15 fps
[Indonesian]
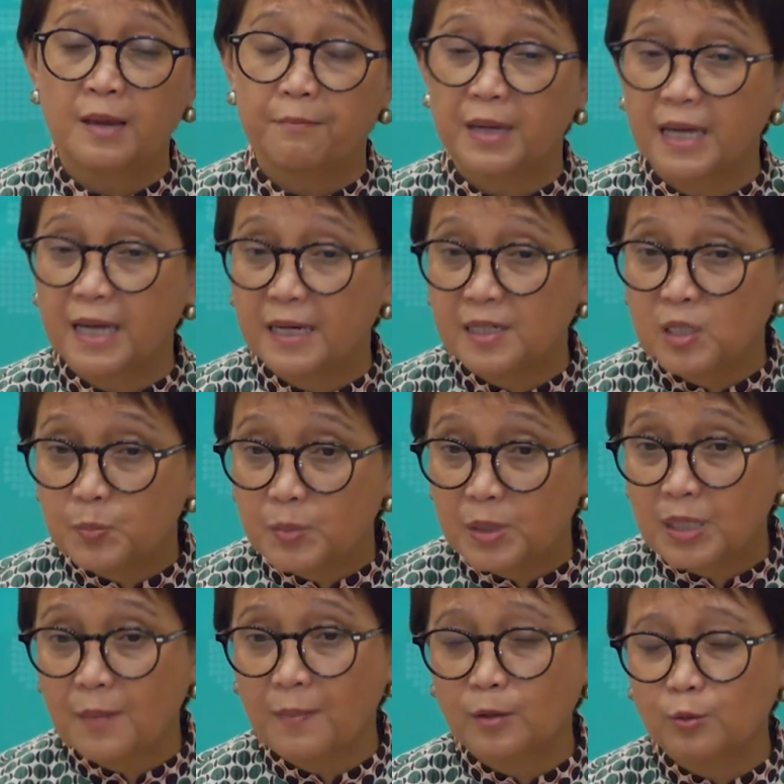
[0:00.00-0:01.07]
Mekanisme
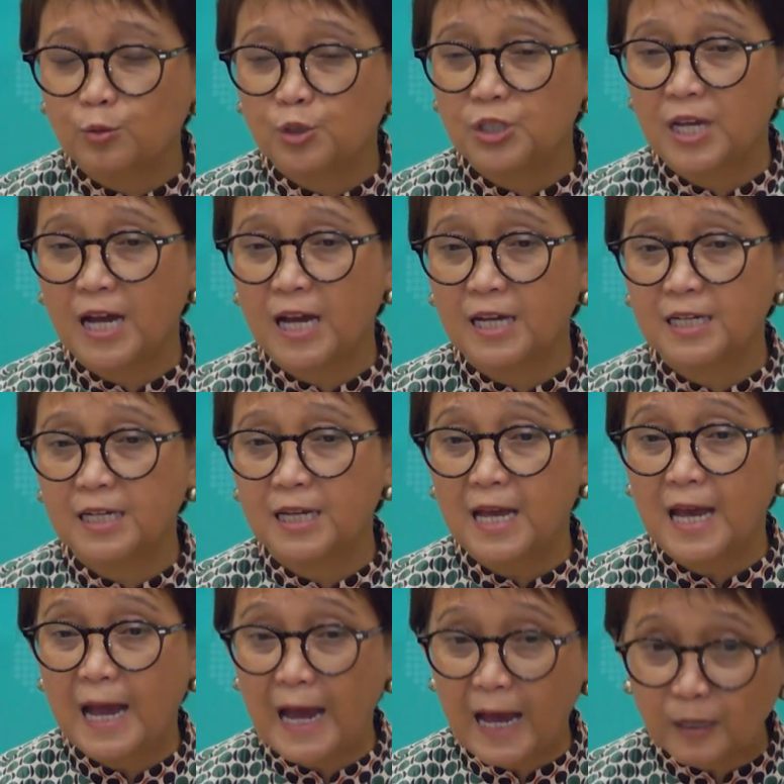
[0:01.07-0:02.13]
kemanusiaan
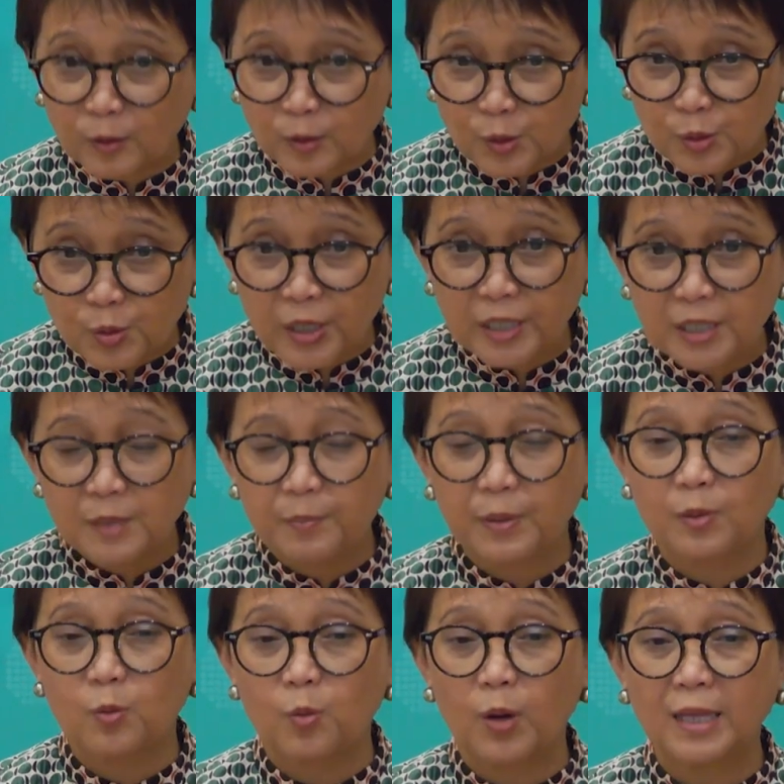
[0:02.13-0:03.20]
harus juga
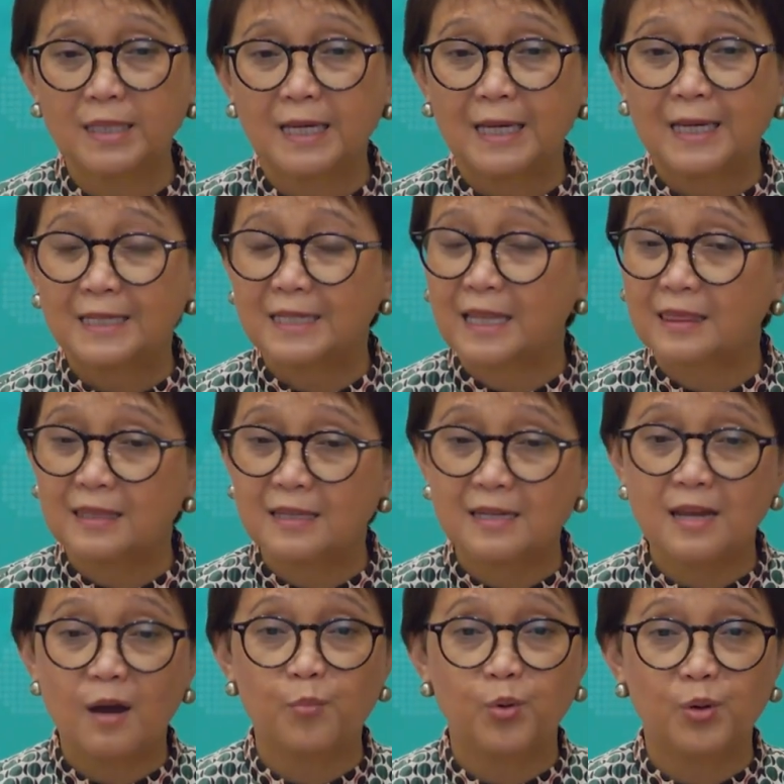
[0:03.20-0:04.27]
diperkuat dan
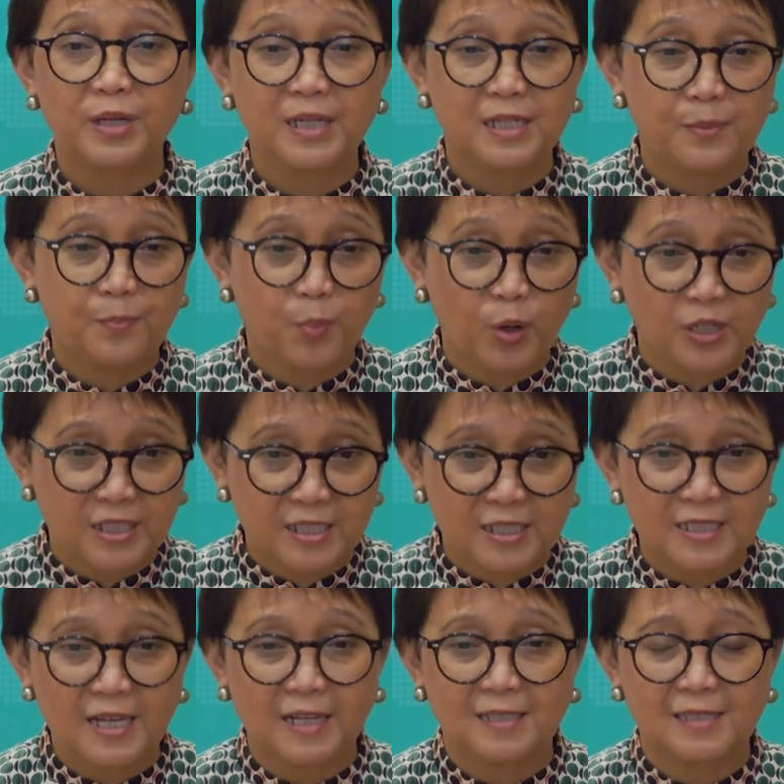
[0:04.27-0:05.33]
tidak boleh
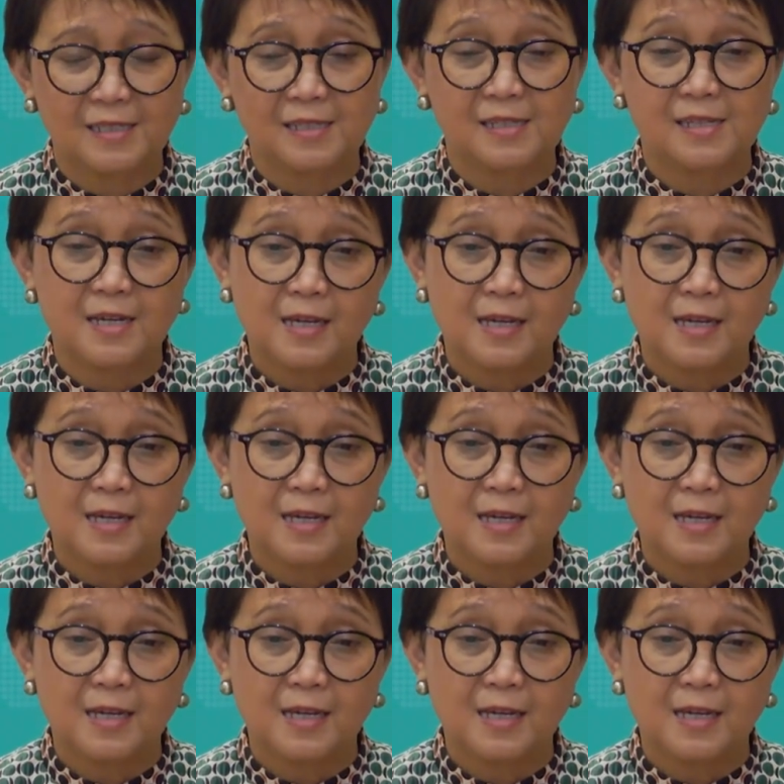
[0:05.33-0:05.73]
dipolitisasi.